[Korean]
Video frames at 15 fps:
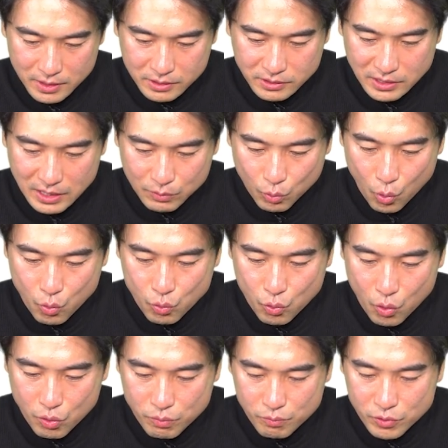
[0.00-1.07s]
그간
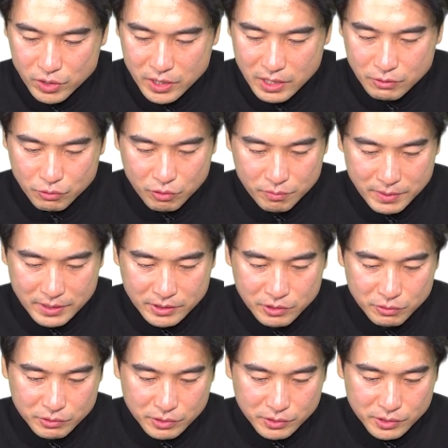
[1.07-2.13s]
공공 물량으로만
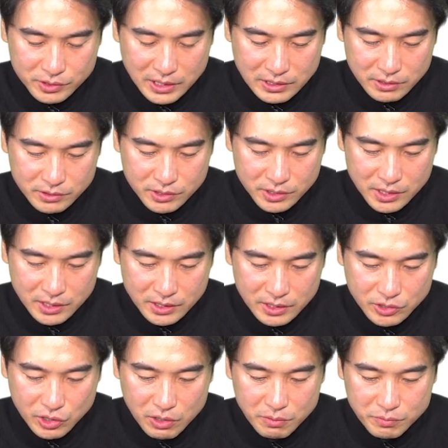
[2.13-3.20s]
이루어졌던 사전 정향이
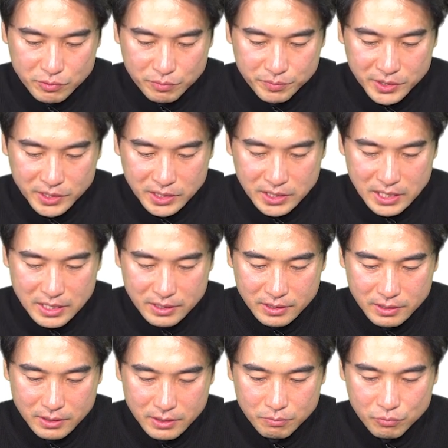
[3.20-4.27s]
처음으로 민간
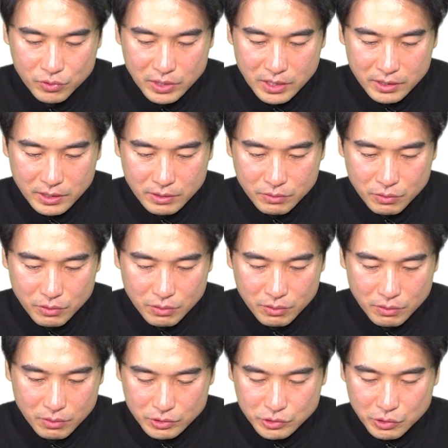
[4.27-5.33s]

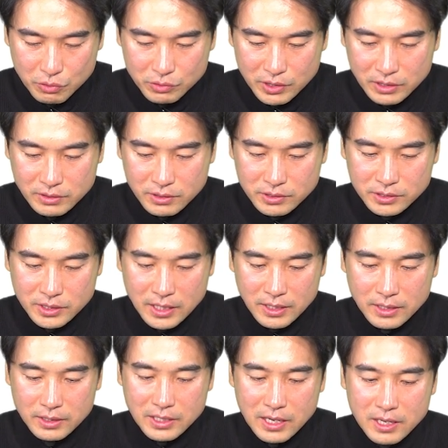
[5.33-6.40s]
물량에도 적용되는 것이다.
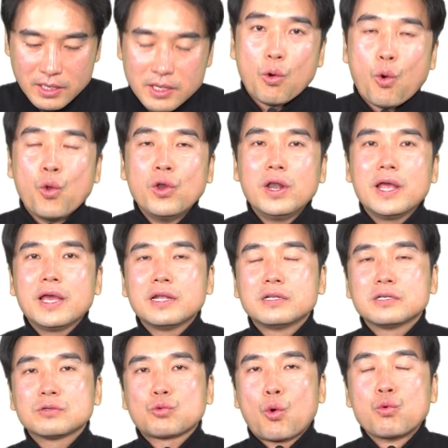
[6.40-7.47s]
그러니까
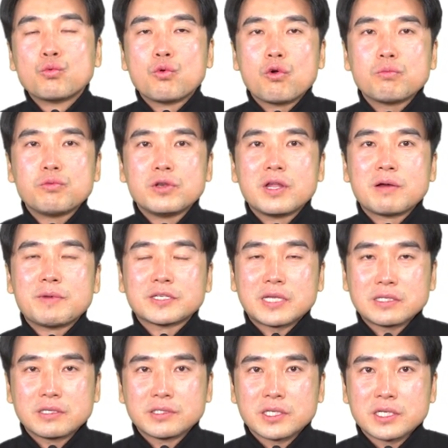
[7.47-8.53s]
원래는 공공 물량만
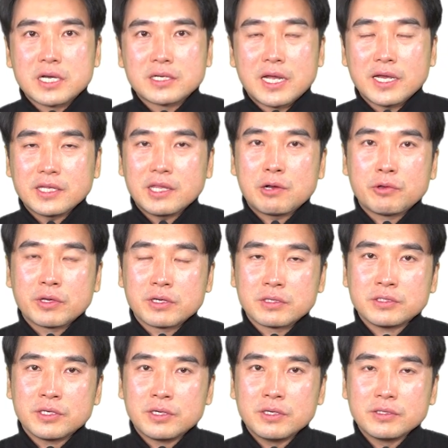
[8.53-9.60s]
사전 청약을 하겠다고
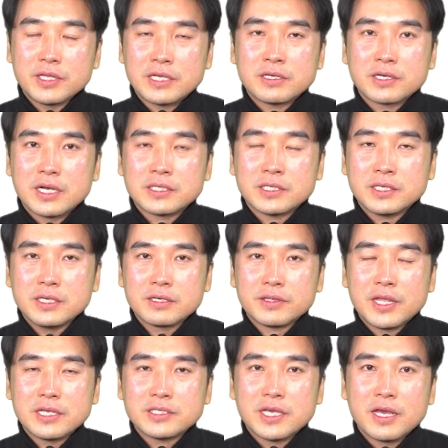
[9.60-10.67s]
했거든요. 내년까지.
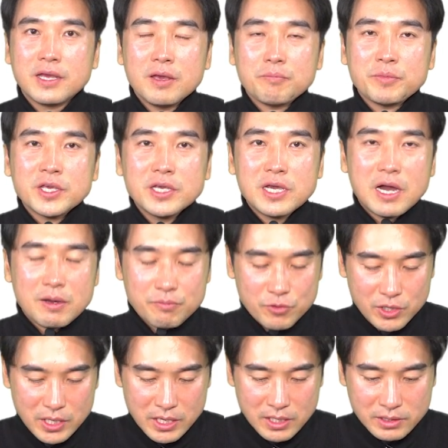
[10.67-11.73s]
근데 이제 민간
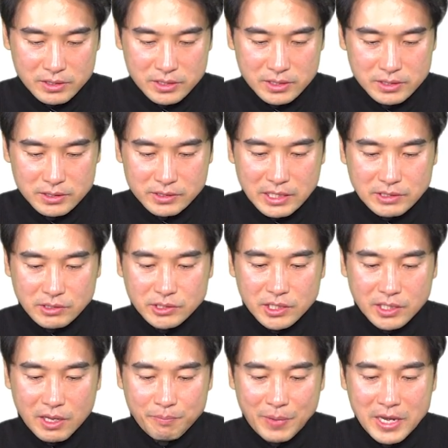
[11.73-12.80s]
물량을 사전
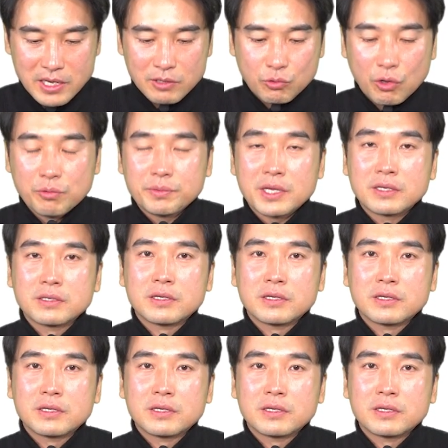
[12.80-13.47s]
청약에 빨리 도입되는